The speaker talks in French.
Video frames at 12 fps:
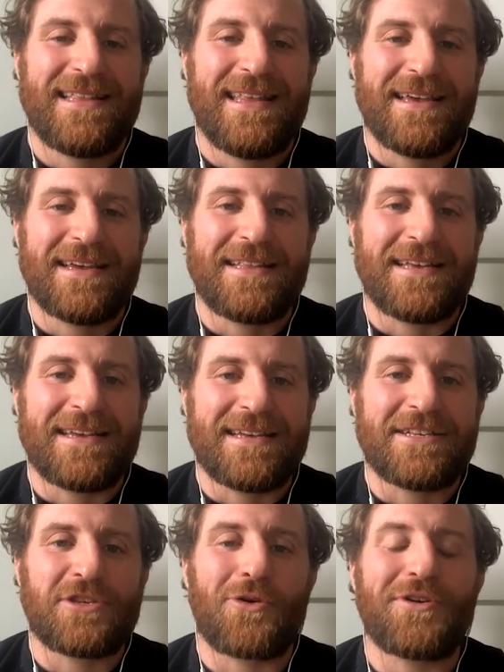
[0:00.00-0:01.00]
des,
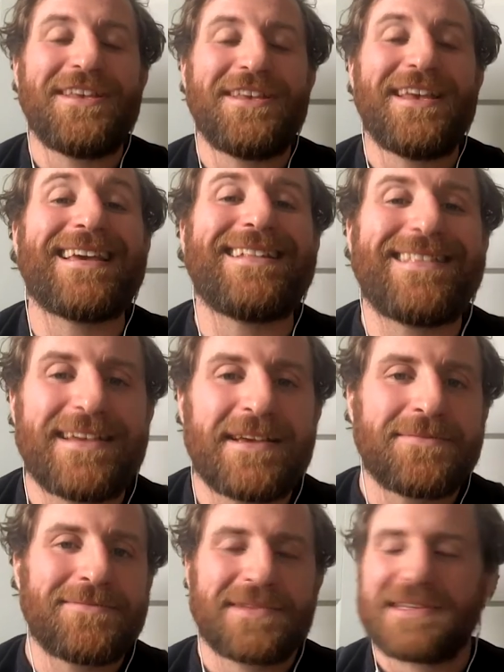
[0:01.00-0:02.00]
des oreillers quêtés,